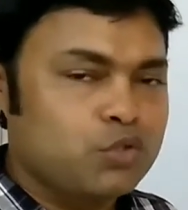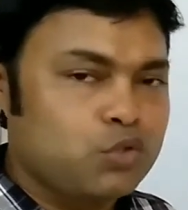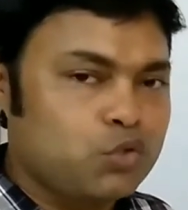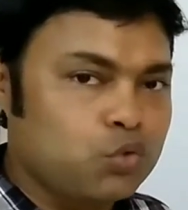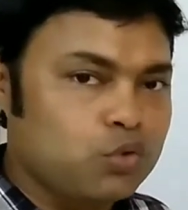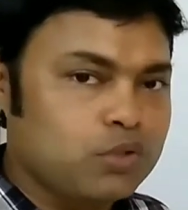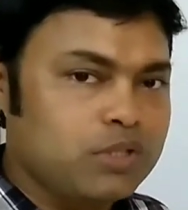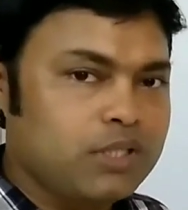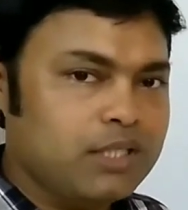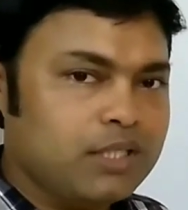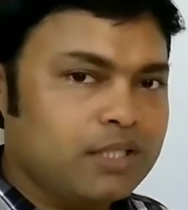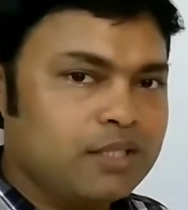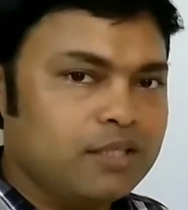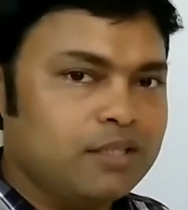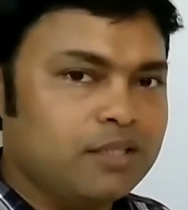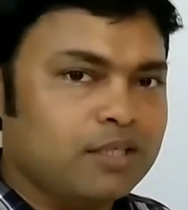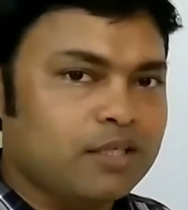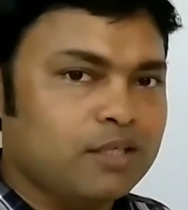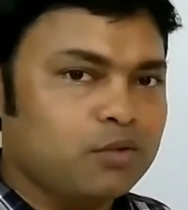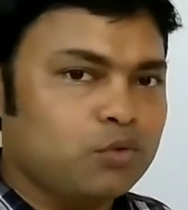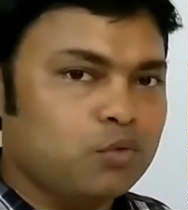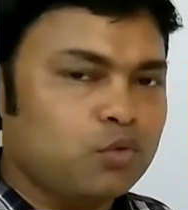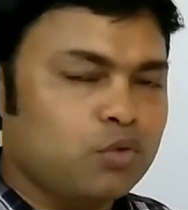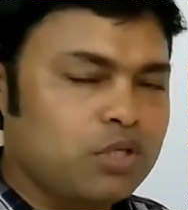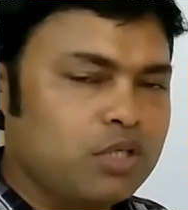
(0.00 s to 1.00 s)
যদি কিনা
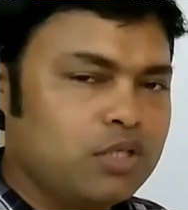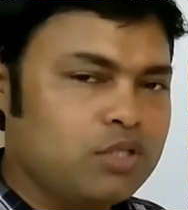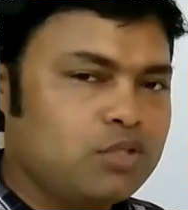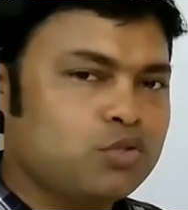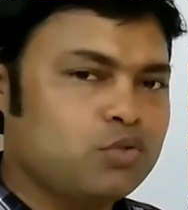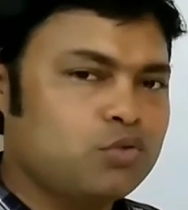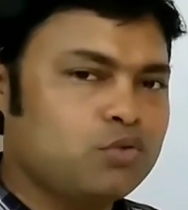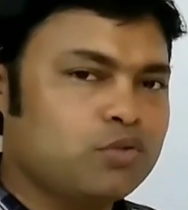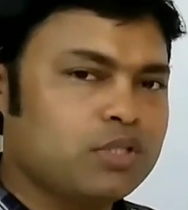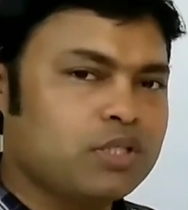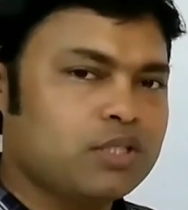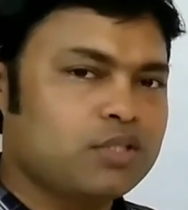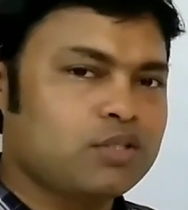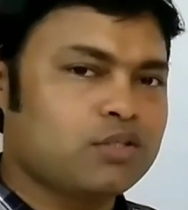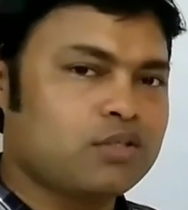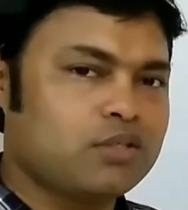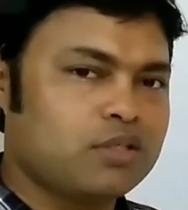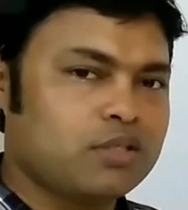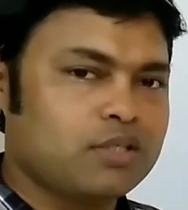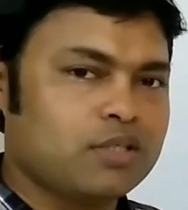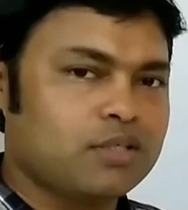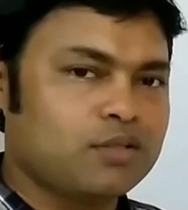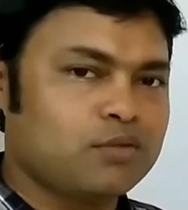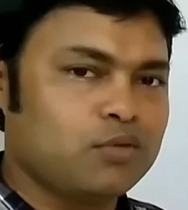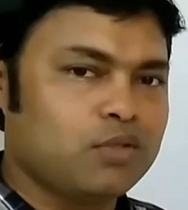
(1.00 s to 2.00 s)
ওই যৌগিক
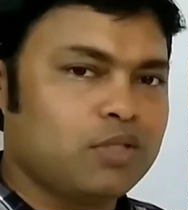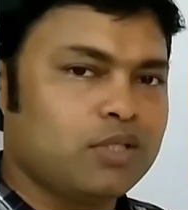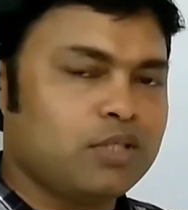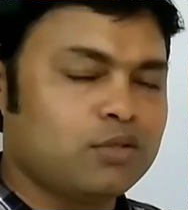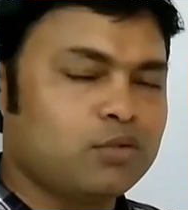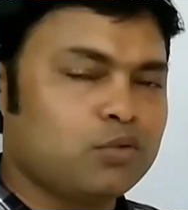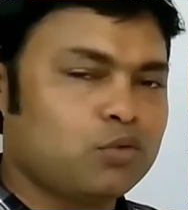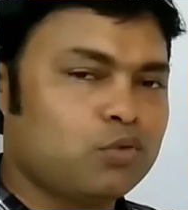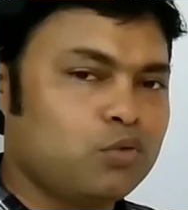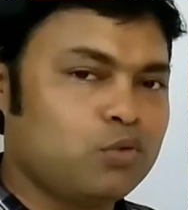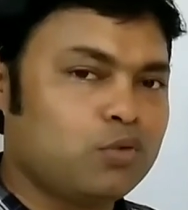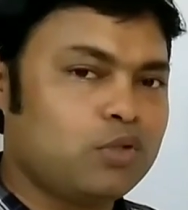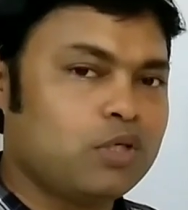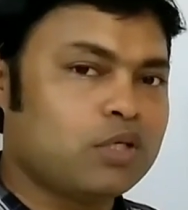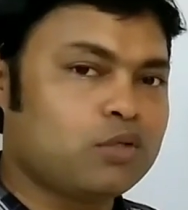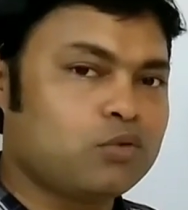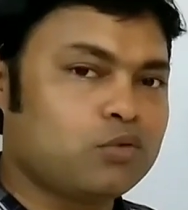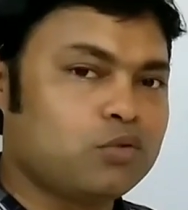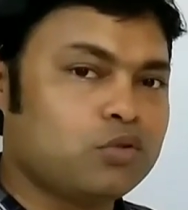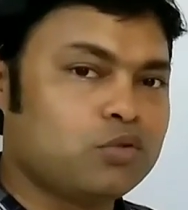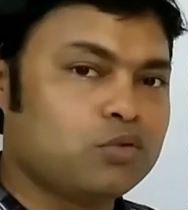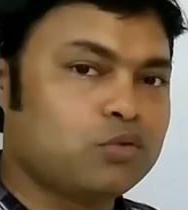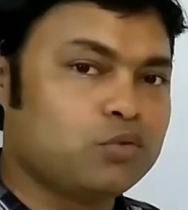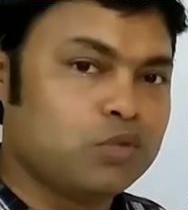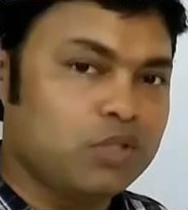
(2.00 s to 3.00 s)
সংখ্যাগুলির কোনো না
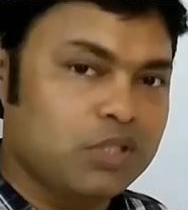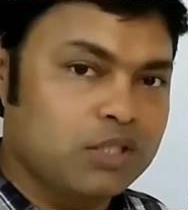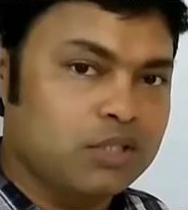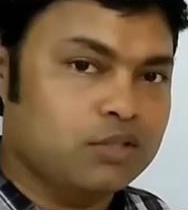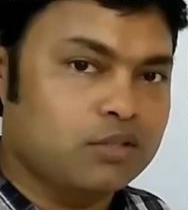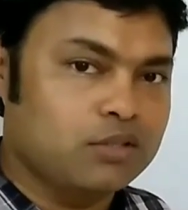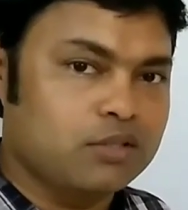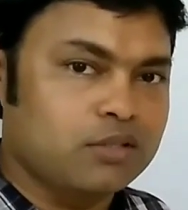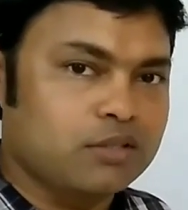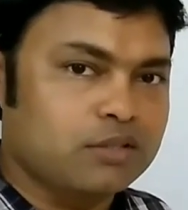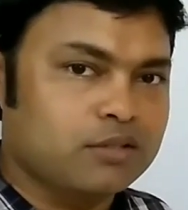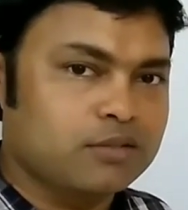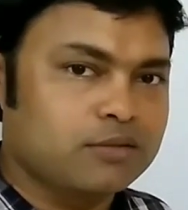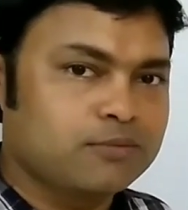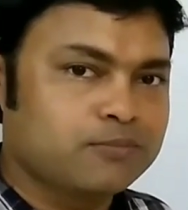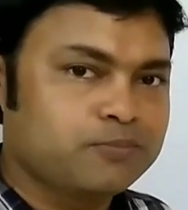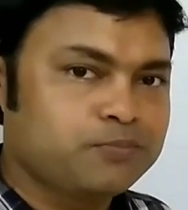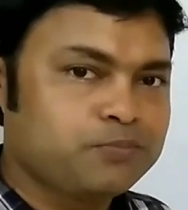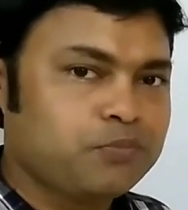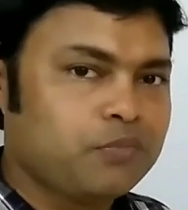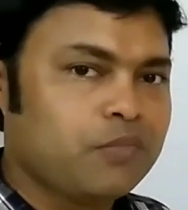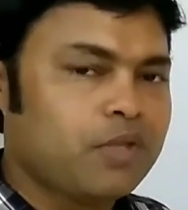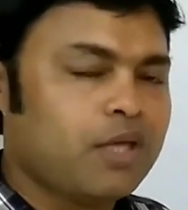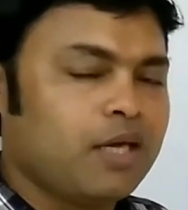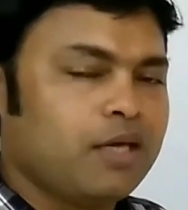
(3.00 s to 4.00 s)
কোনো গুণিতক
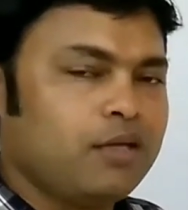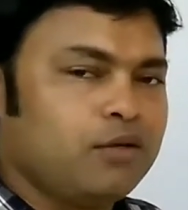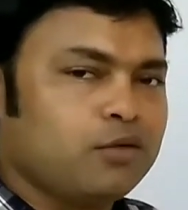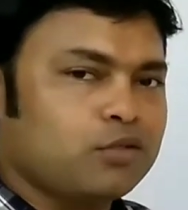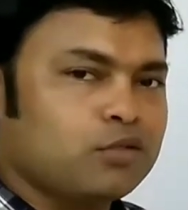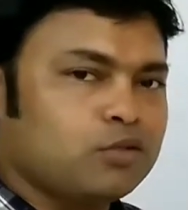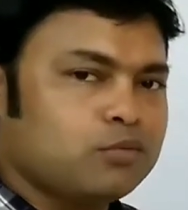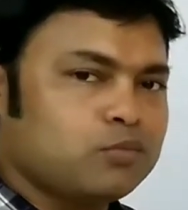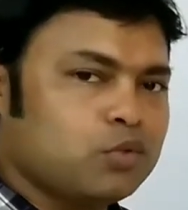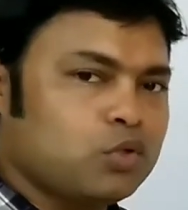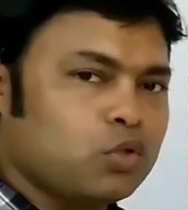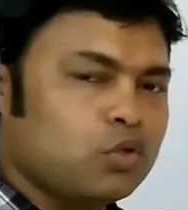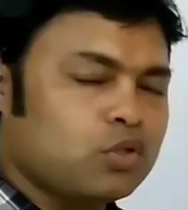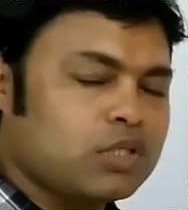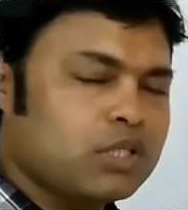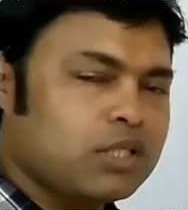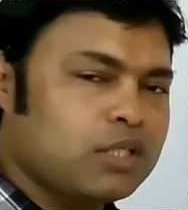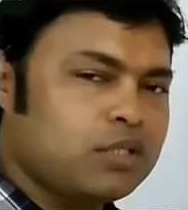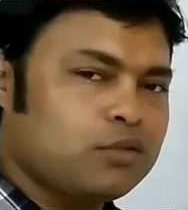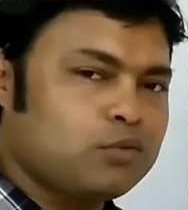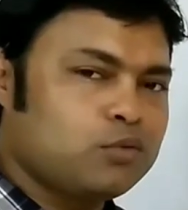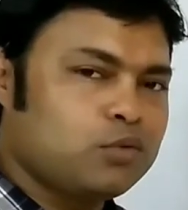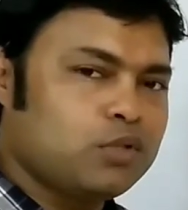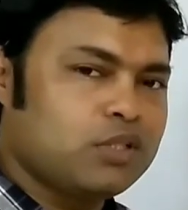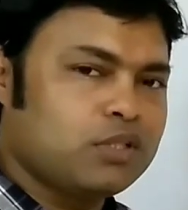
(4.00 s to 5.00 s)
এই রকম
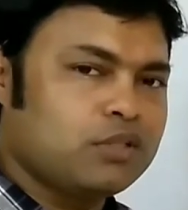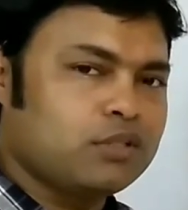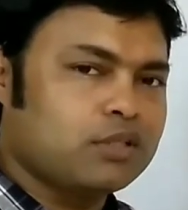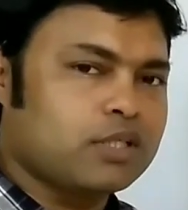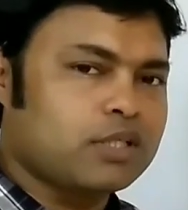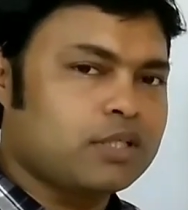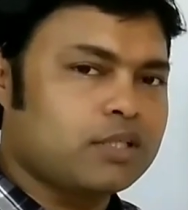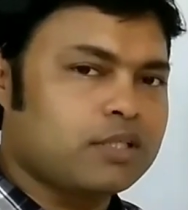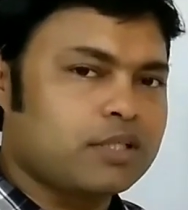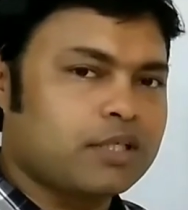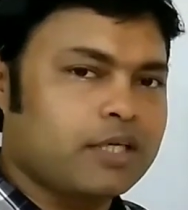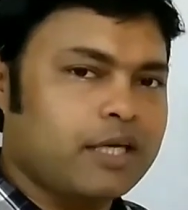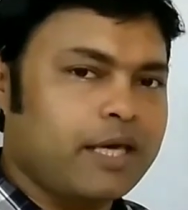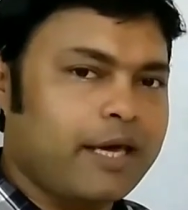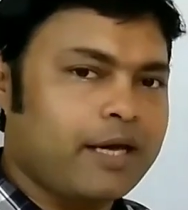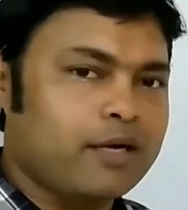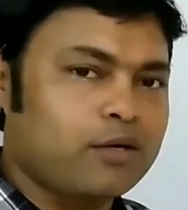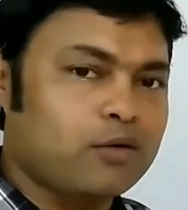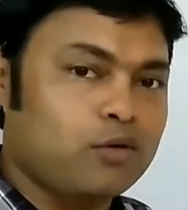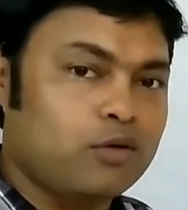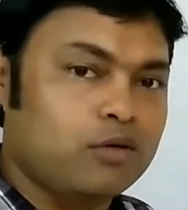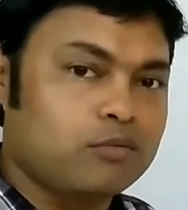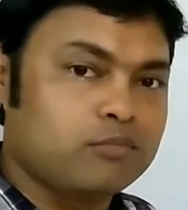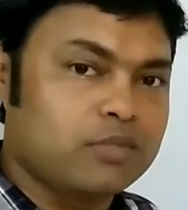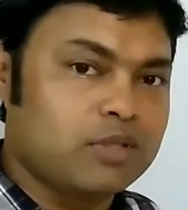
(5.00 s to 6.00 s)
দশের গুণিতকের থেকে এক
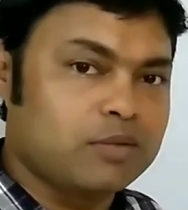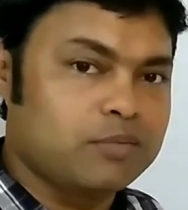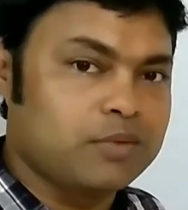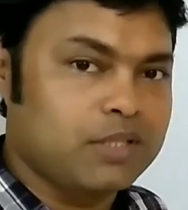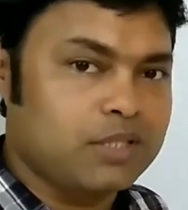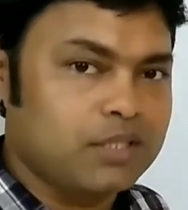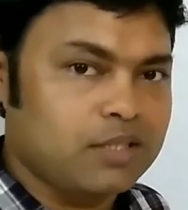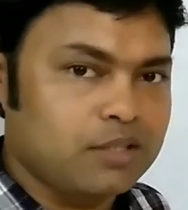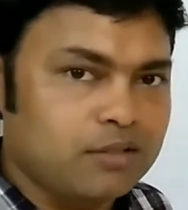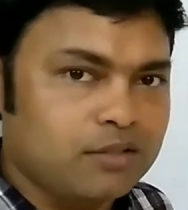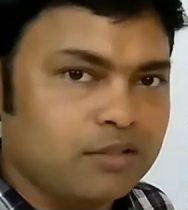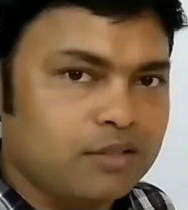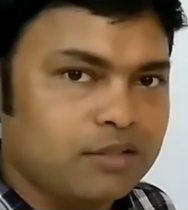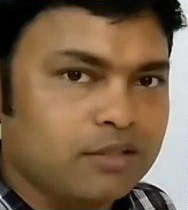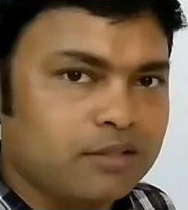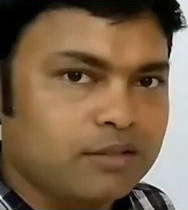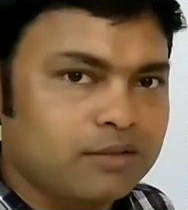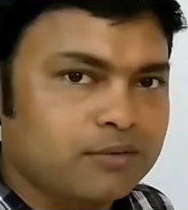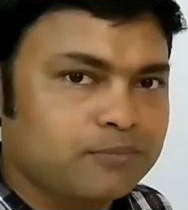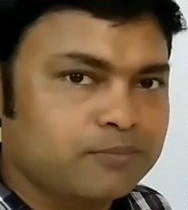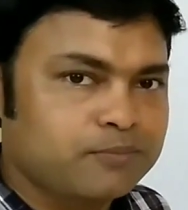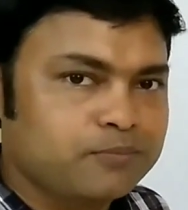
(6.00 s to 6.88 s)
কম বা বেশি হয়